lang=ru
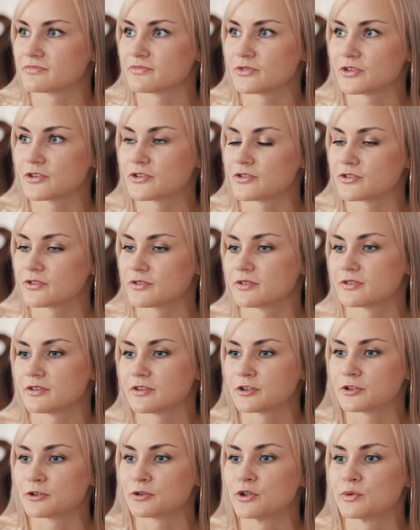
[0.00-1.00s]
с
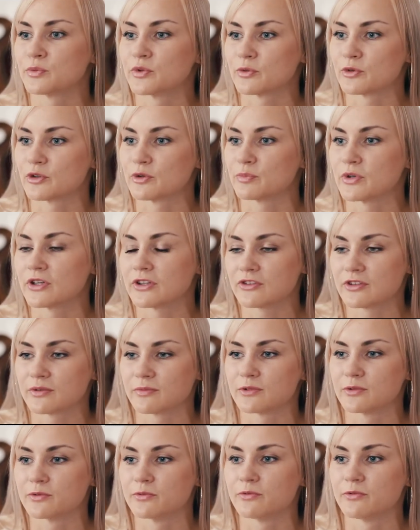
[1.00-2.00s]
огромным запасом
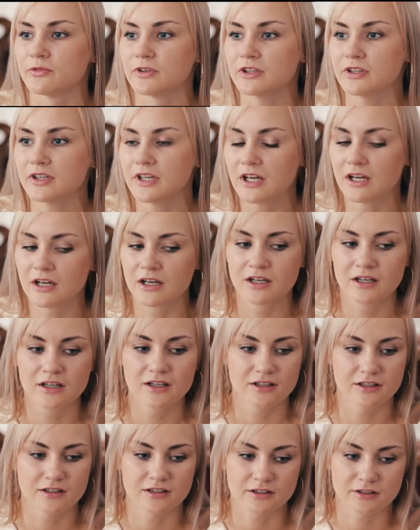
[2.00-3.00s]
любви
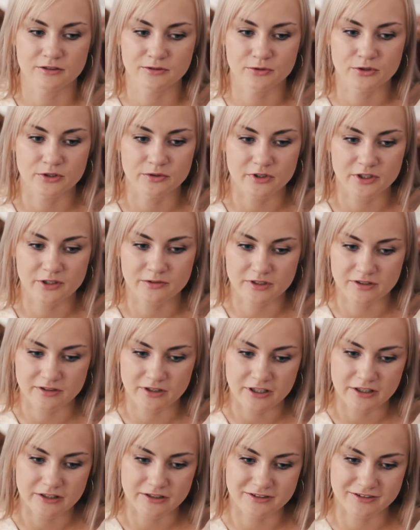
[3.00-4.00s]
которого
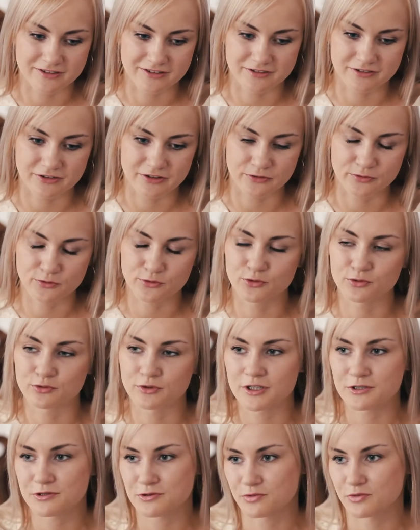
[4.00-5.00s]
хватает на всю
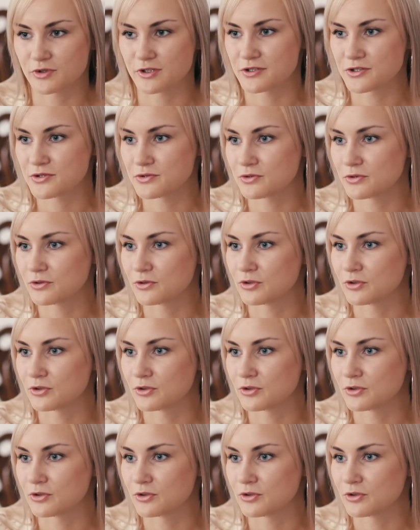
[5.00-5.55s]
нашу большую